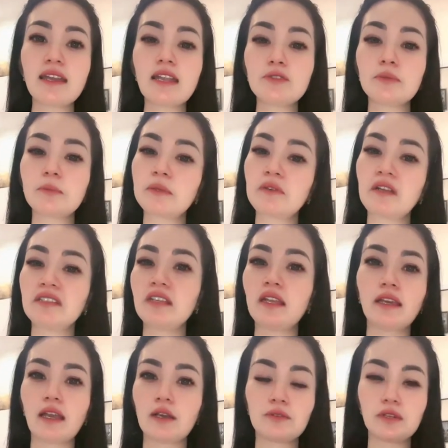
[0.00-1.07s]
ada cuma udah
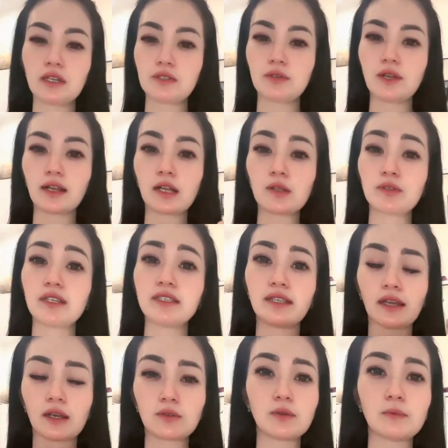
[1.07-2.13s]
jelek aku gak jual kalau udah
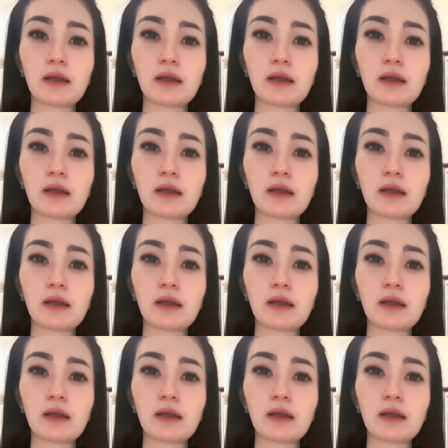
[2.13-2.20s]
jelek aku